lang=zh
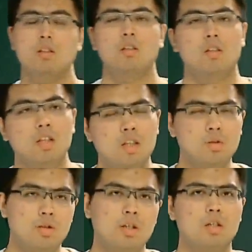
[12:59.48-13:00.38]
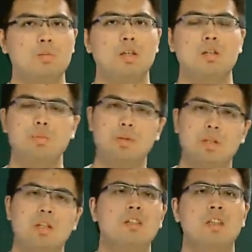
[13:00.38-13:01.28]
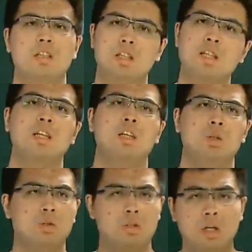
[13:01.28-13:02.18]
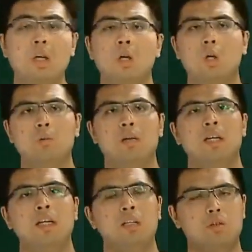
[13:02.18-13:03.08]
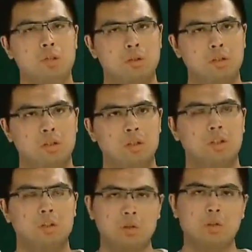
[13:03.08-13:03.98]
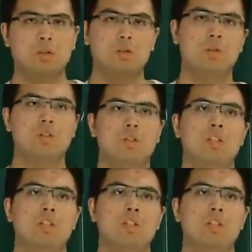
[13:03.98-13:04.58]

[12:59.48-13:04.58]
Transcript: 呢？应该说这道题目还是比较简单的啊，就是我们来稍微的就是